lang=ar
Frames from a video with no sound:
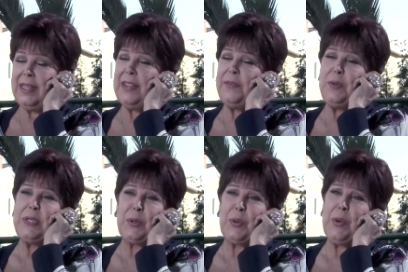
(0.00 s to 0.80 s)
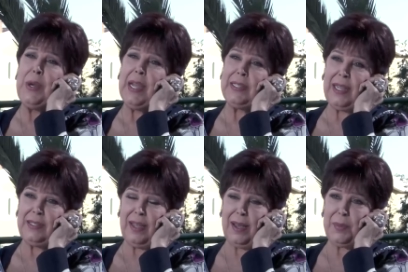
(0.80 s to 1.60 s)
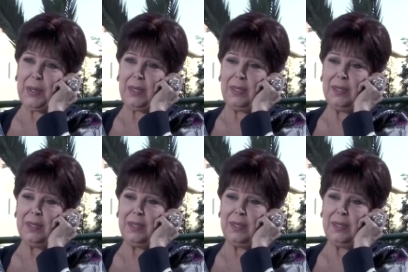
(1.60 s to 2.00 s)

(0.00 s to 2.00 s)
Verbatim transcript: انا فلوسي كلها تحت امر